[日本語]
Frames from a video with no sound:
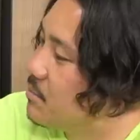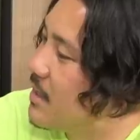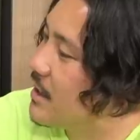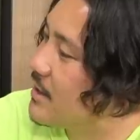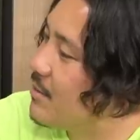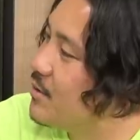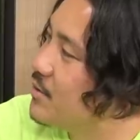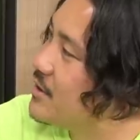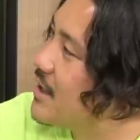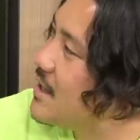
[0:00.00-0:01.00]
まあ多
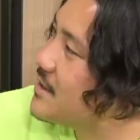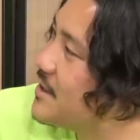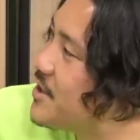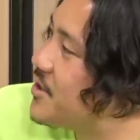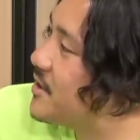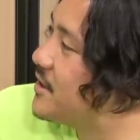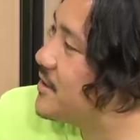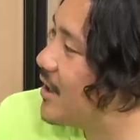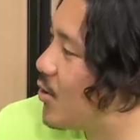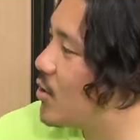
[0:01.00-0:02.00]
分二川選手は
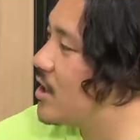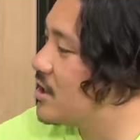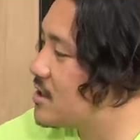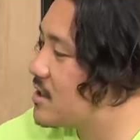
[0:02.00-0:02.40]
絶対来ないです、